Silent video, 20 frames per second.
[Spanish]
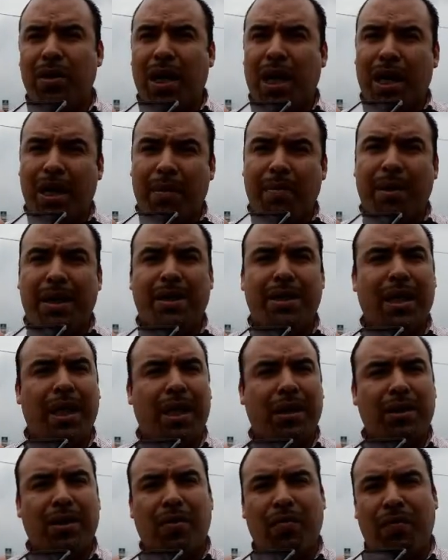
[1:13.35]
además de
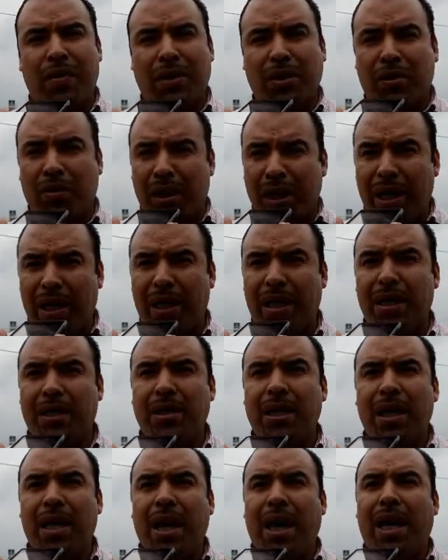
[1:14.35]
las confesionales,
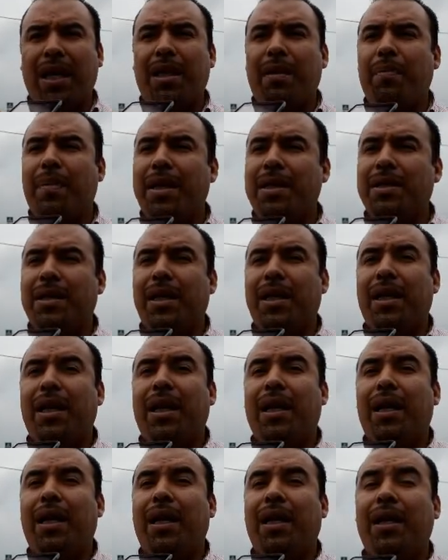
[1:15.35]
además
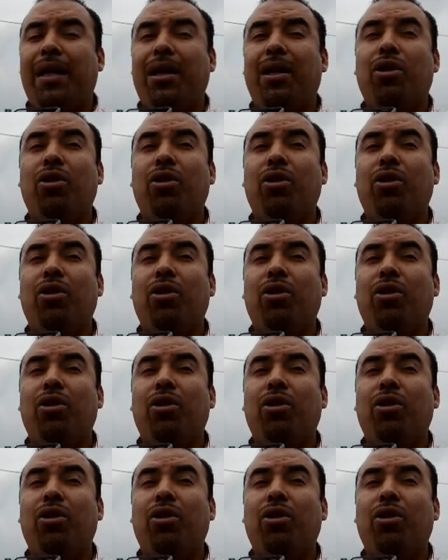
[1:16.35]
de